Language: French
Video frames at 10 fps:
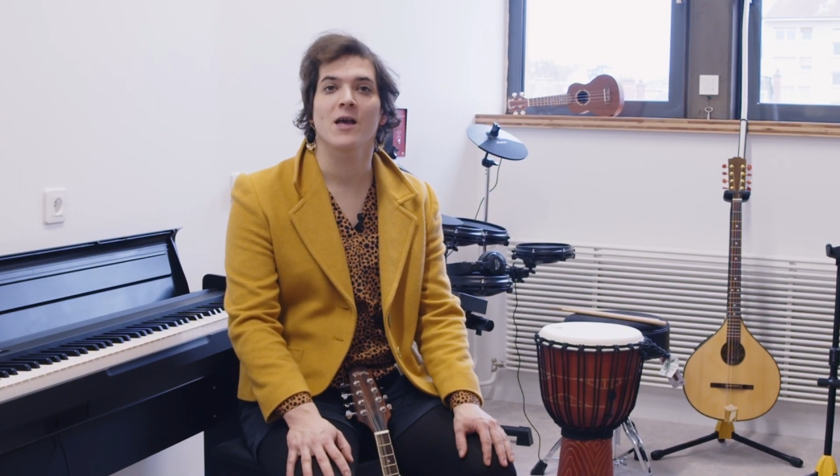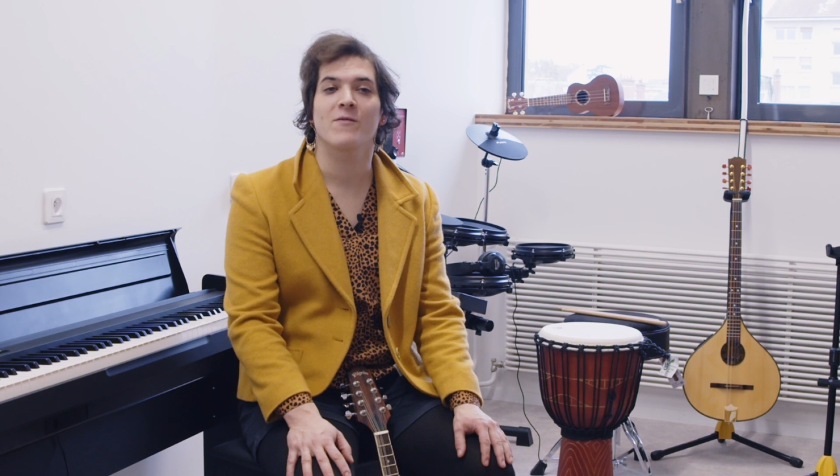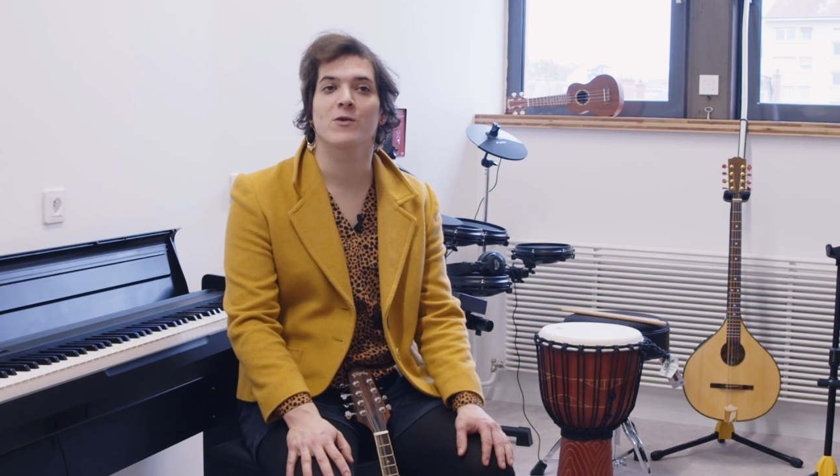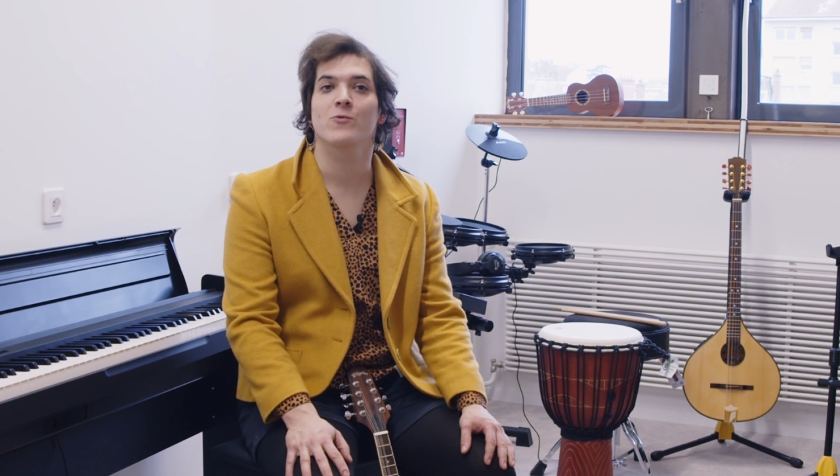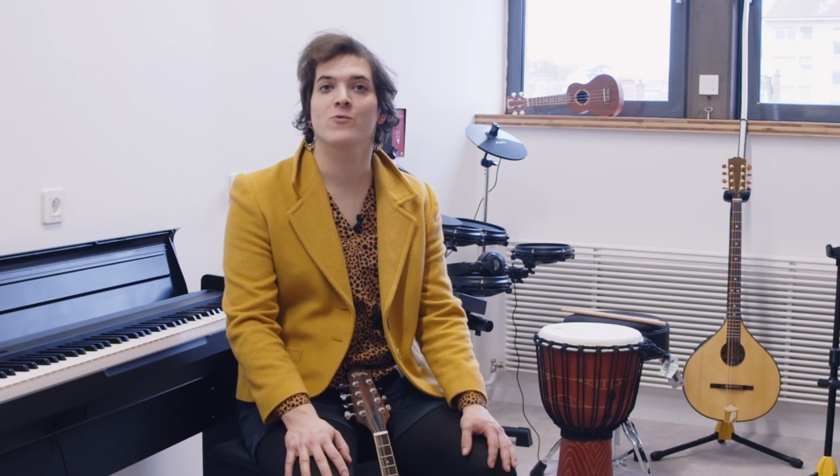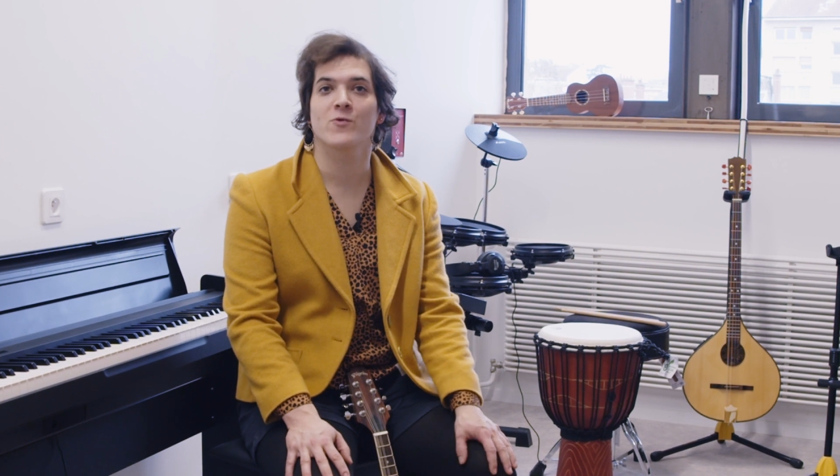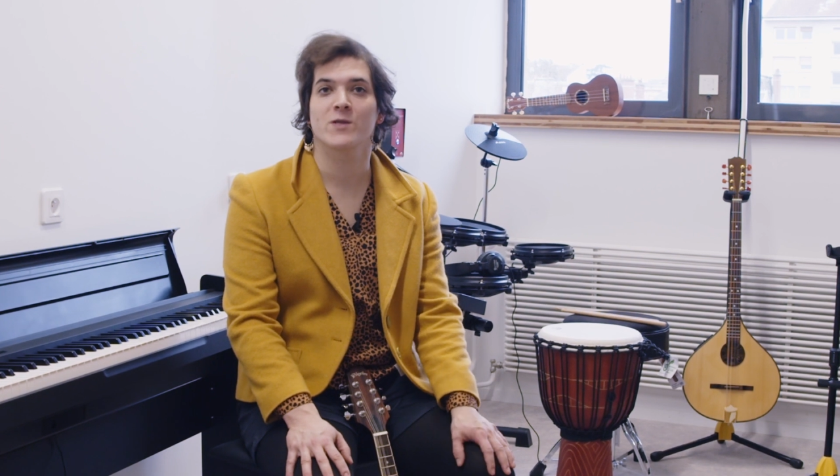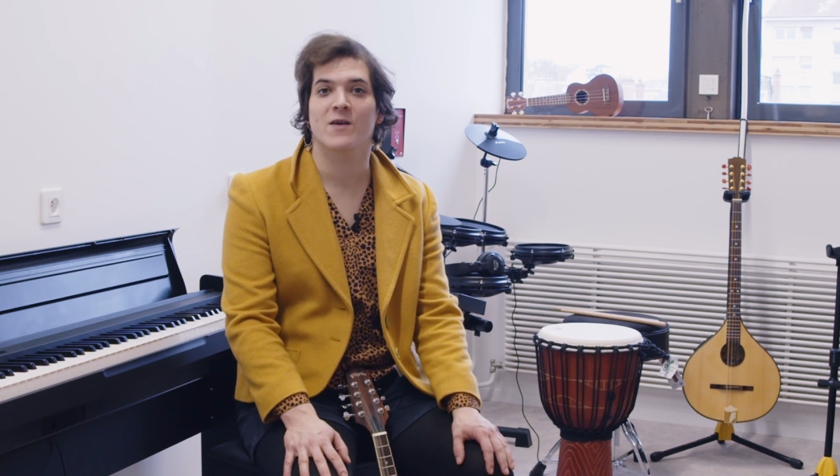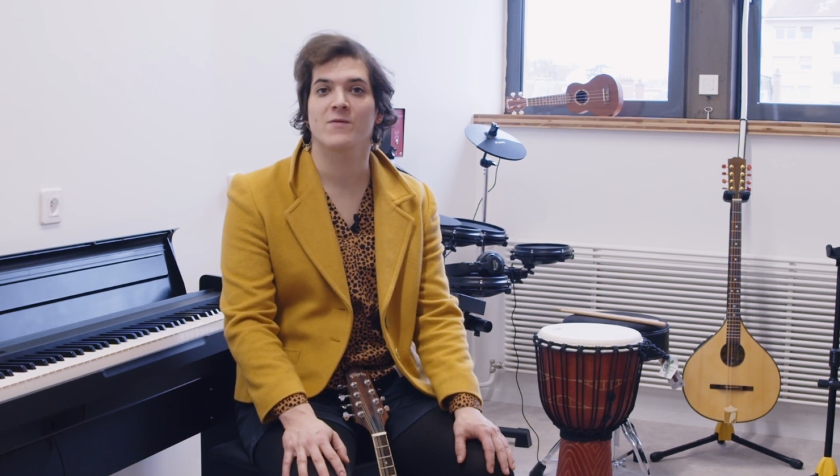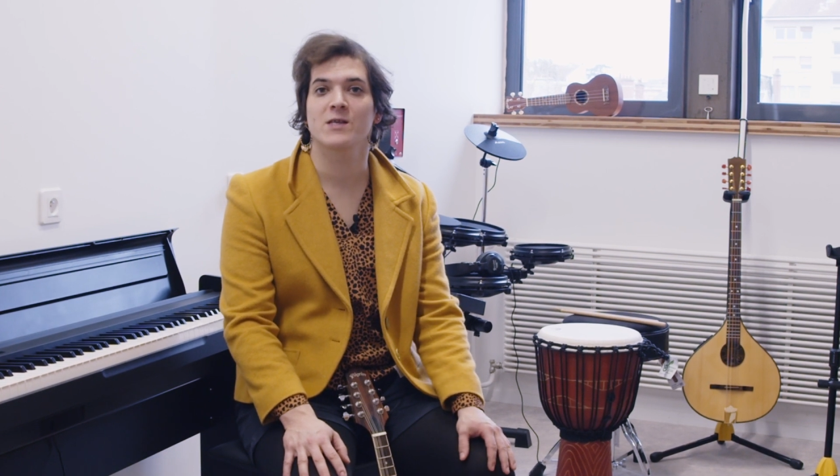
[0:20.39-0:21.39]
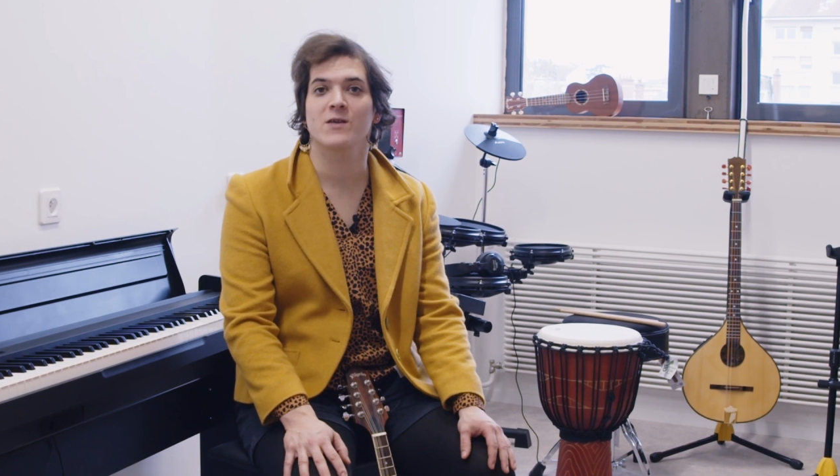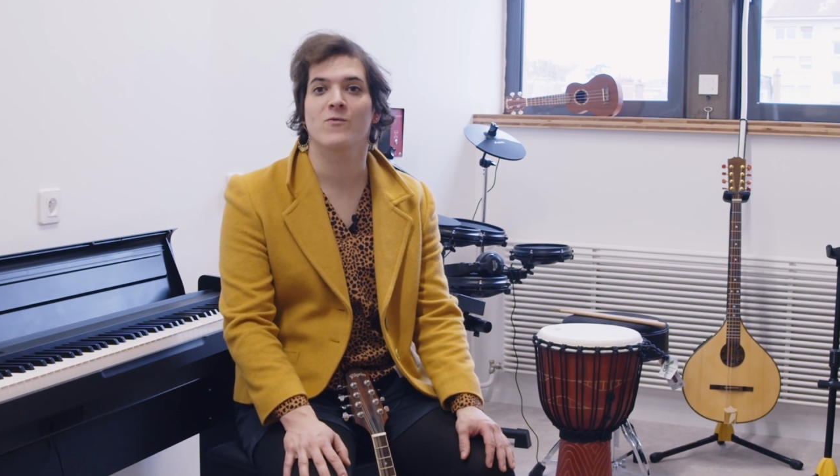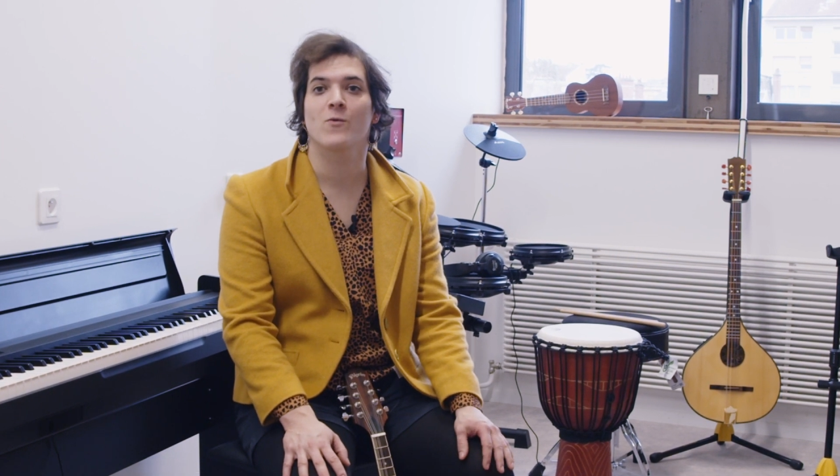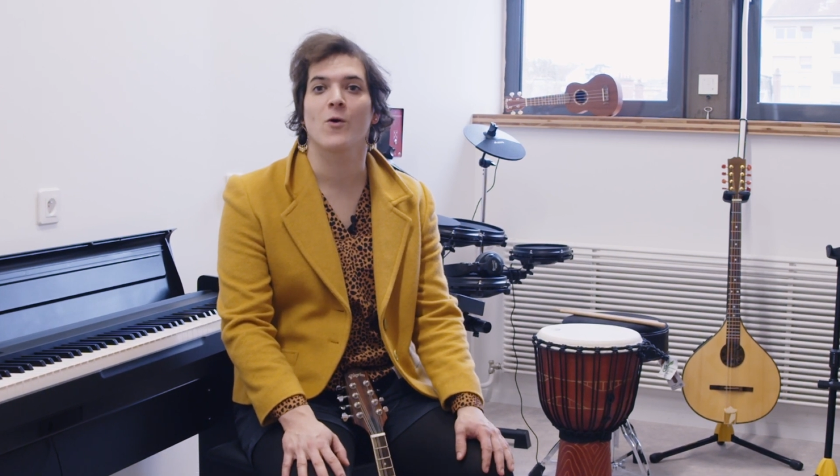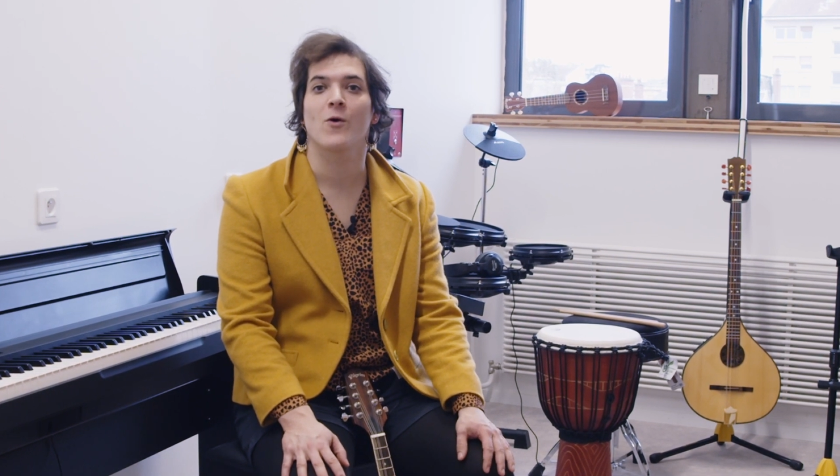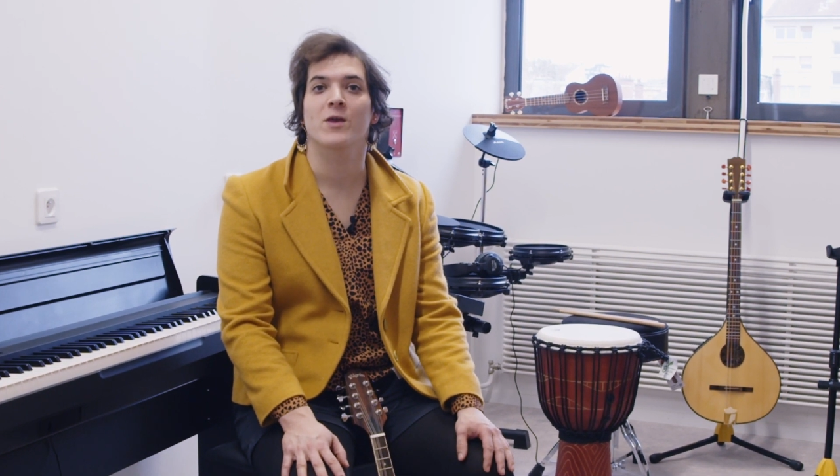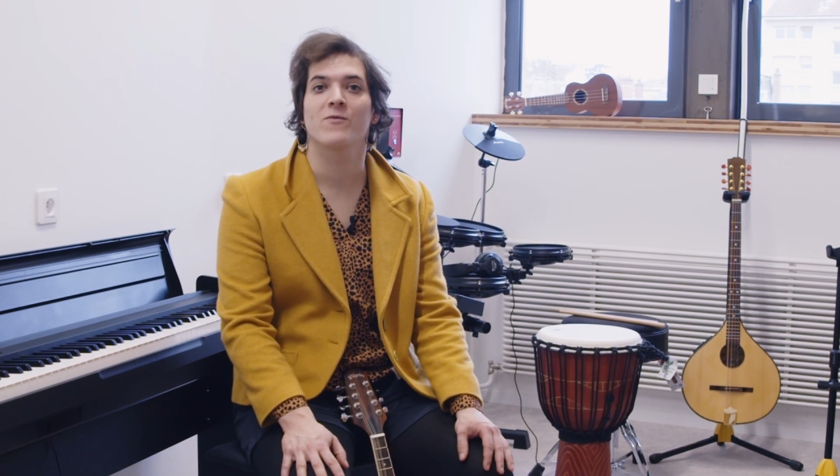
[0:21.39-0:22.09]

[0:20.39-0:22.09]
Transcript: avec de nouveaux services qui vont, euh,